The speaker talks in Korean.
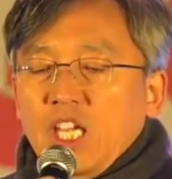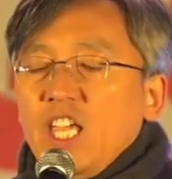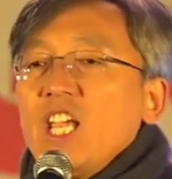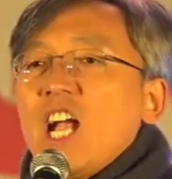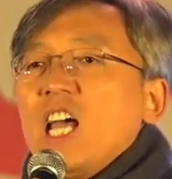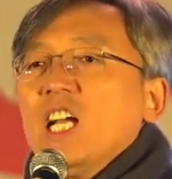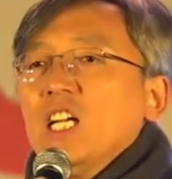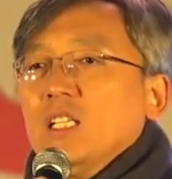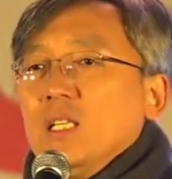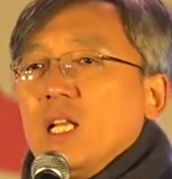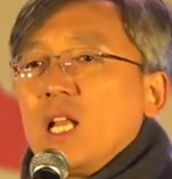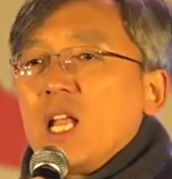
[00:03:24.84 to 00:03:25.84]
이
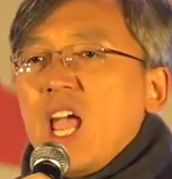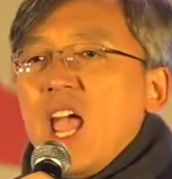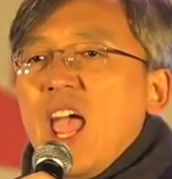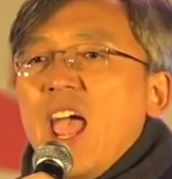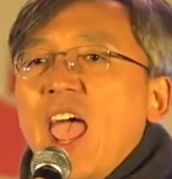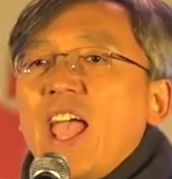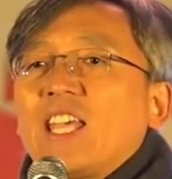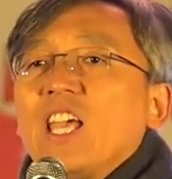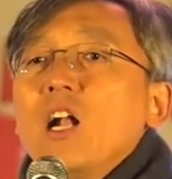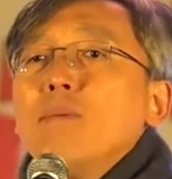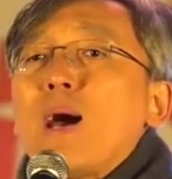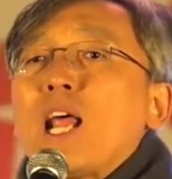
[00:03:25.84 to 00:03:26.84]
인간은
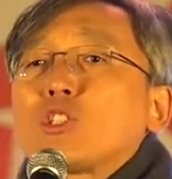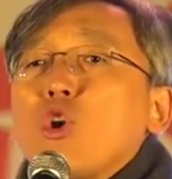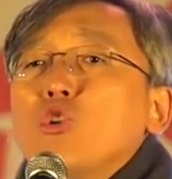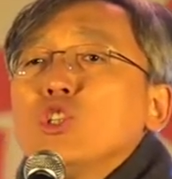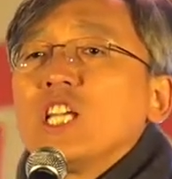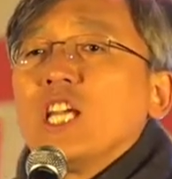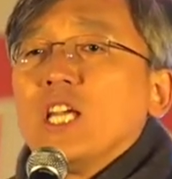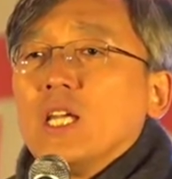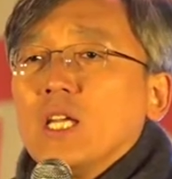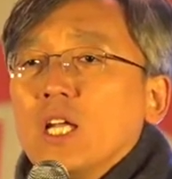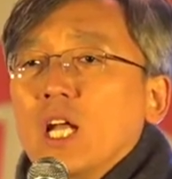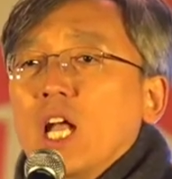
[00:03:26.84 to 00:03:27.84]
핵이 얼마나
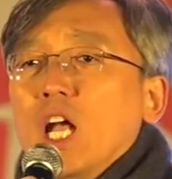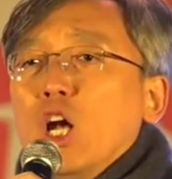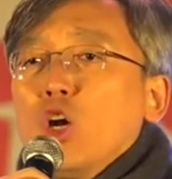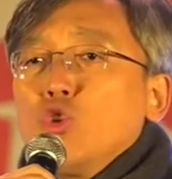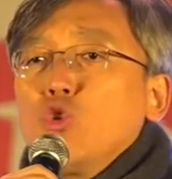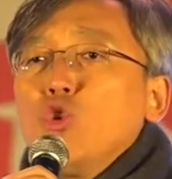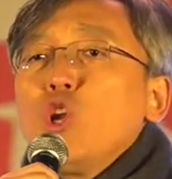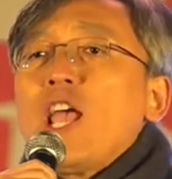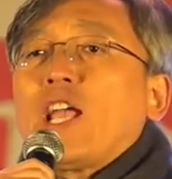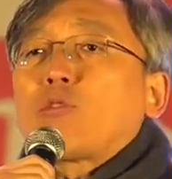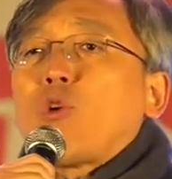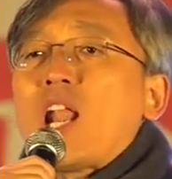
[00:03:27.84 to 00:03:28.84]
좋은지
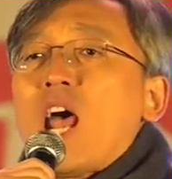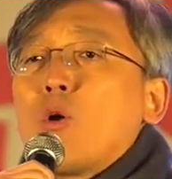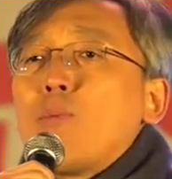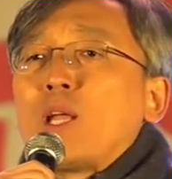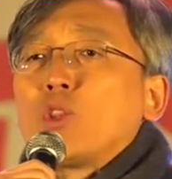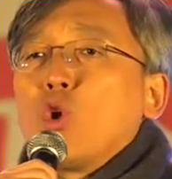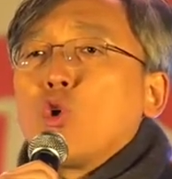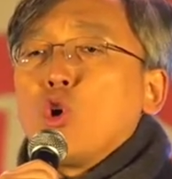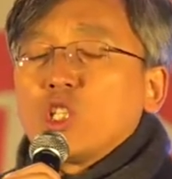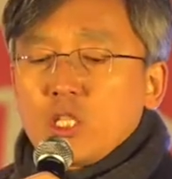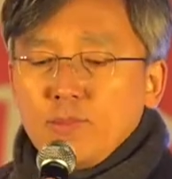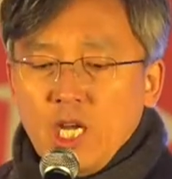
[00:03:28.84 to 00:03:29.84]
유핵관하고만
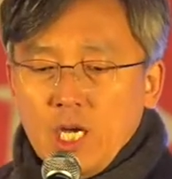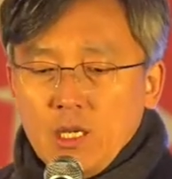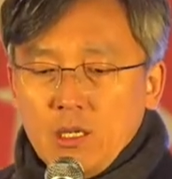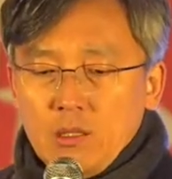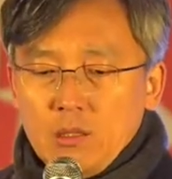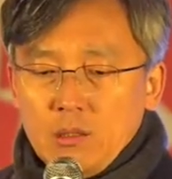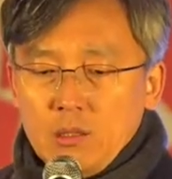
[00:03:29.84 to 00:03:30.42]
놀고 있습니다.